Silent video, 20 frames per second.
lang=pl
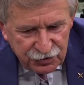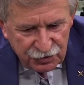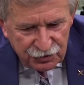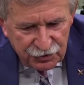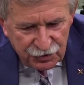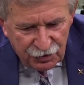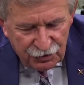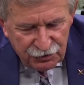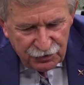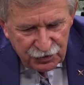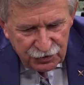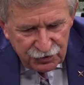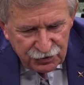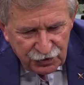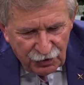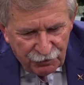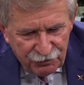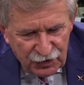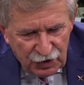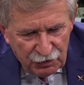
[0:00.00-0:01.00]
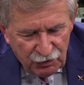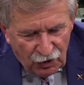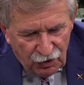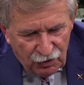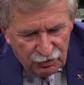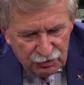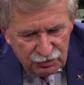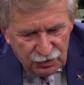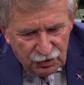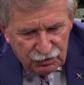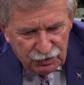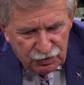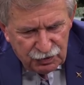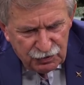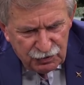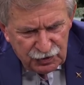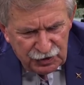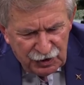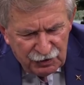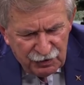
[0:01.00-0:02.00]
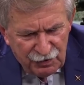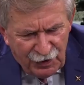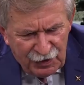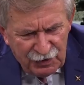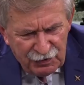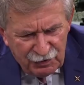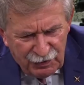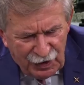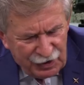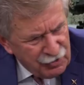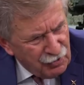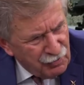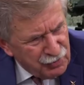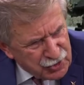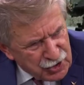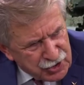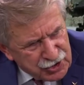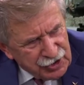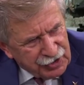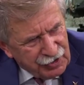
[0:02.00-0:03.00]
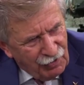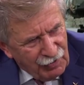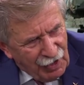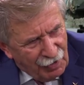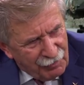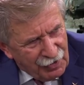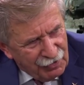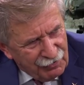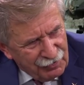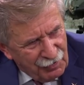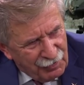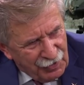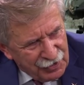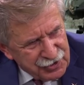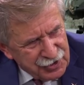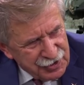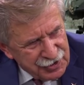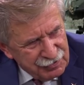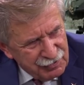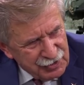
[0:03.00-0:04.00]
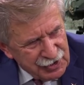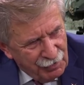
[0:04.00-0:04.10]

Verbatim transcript: to, to, to bo, bo, bo pan, pan, ją przeczytał na pewno, pan się z tym